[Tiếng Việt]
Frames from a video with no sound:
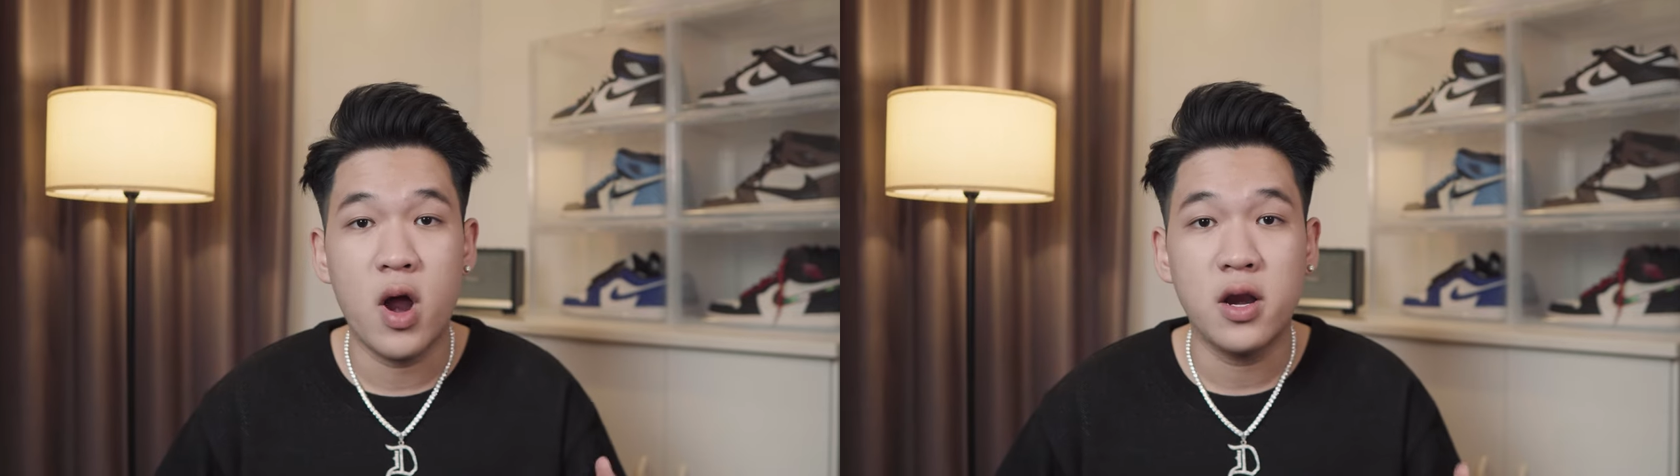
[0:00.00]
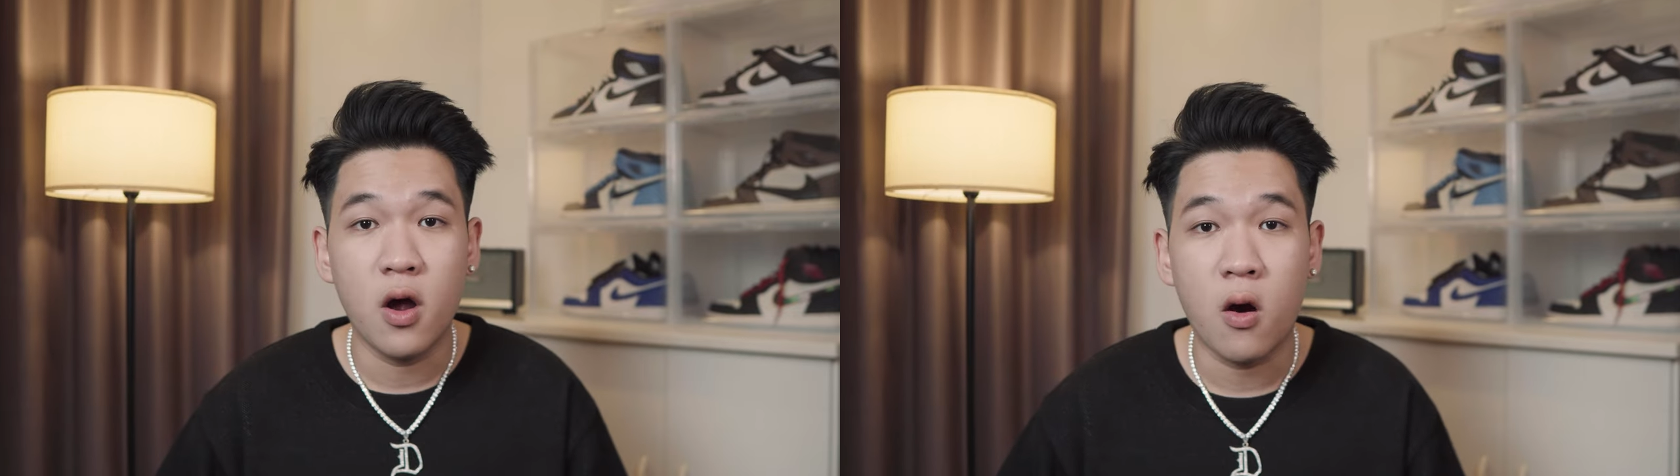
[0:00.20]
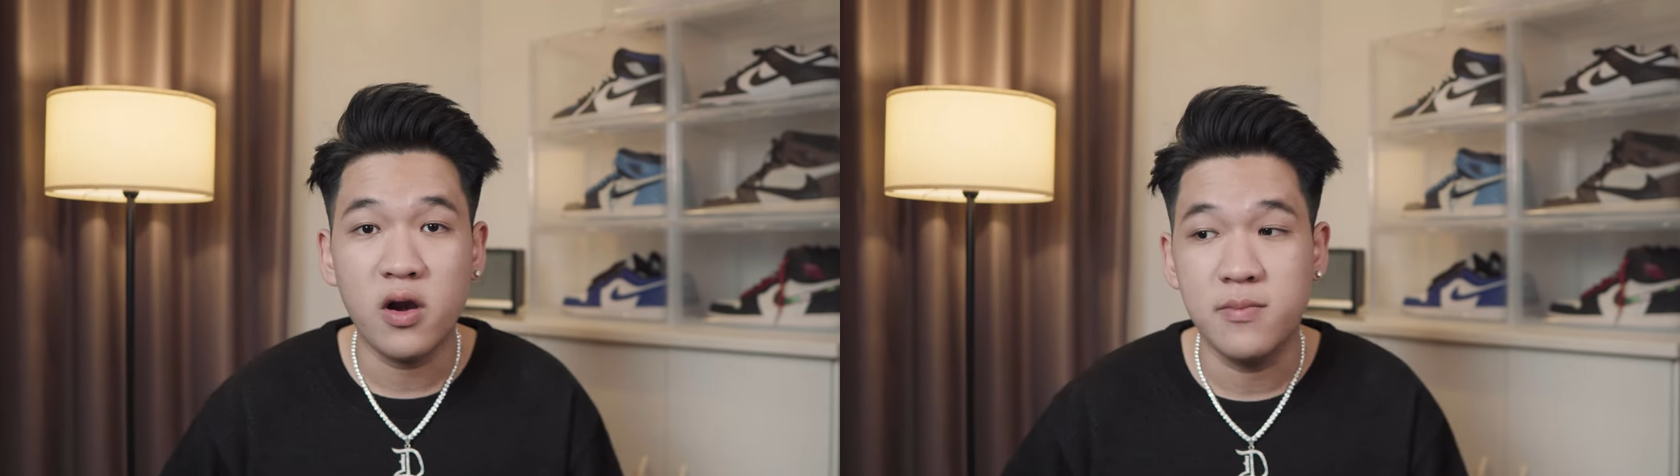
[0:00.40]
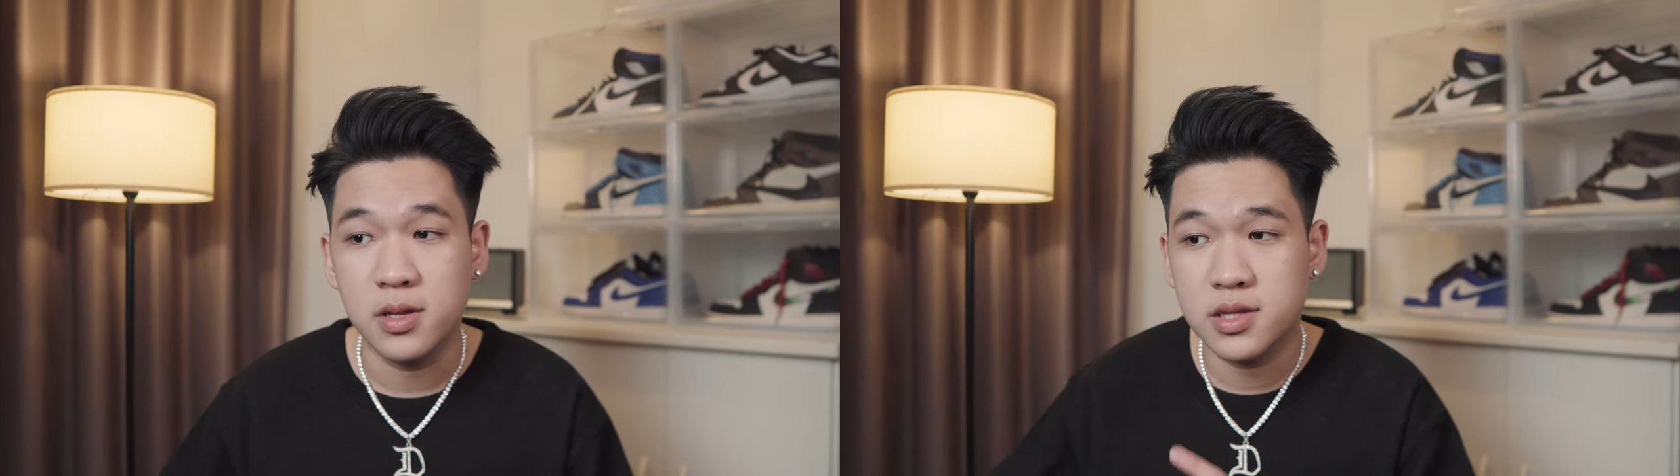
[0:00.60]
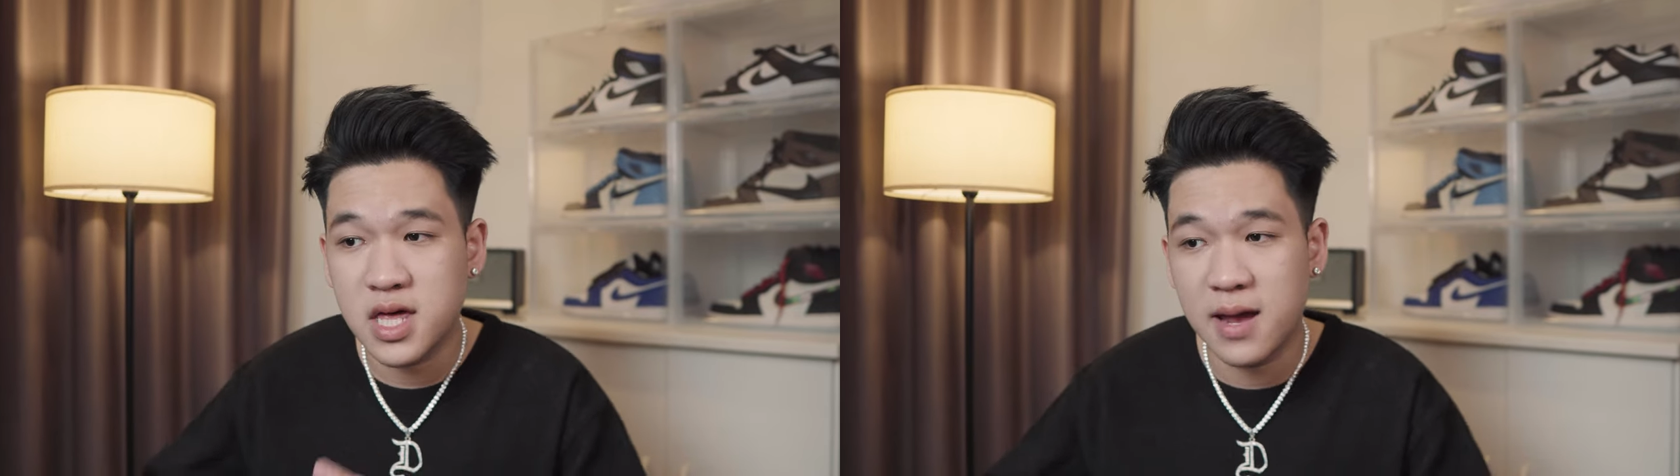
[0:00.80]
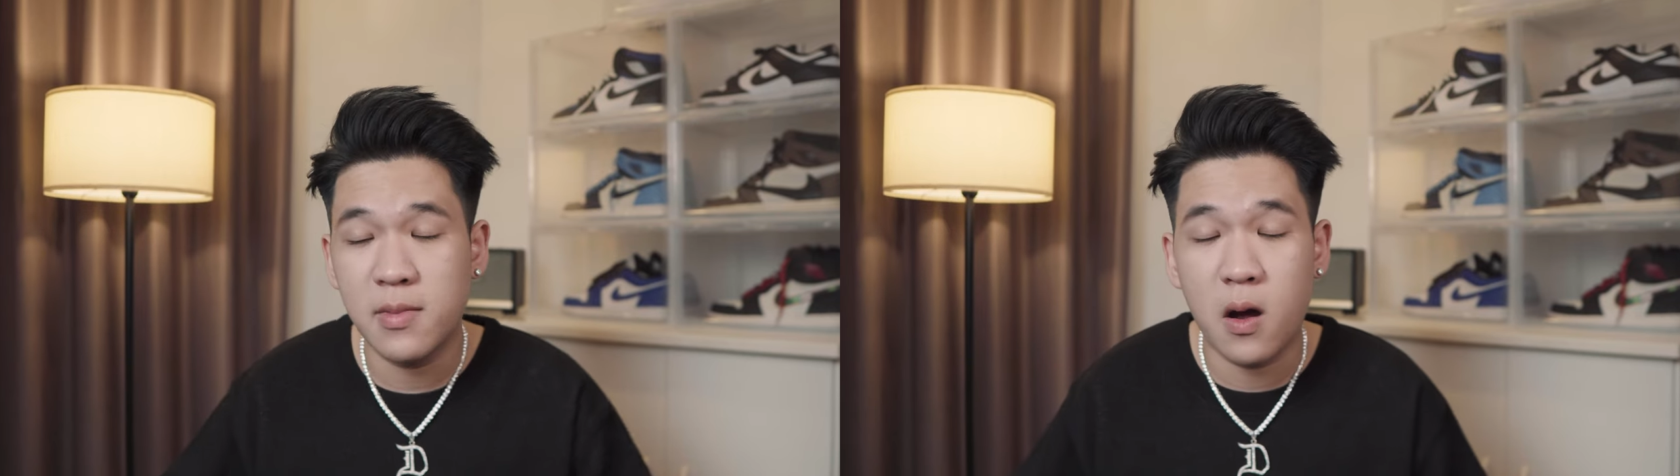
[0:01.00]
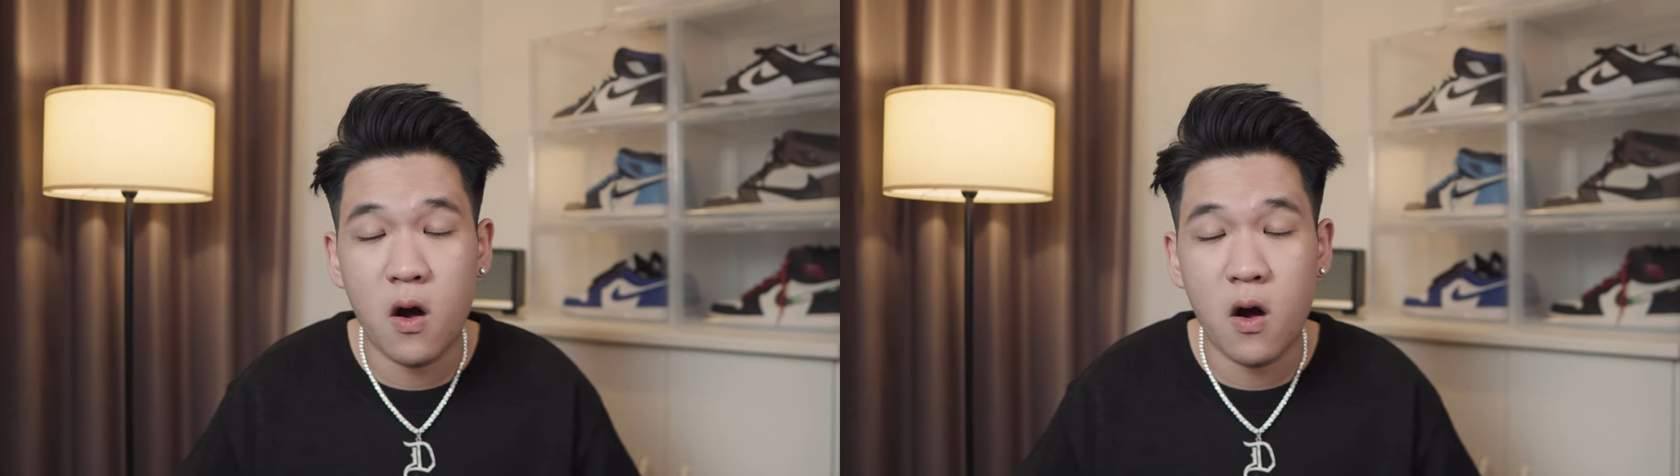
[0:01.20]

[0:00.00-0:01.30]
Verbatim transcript: brand đó để mình xem là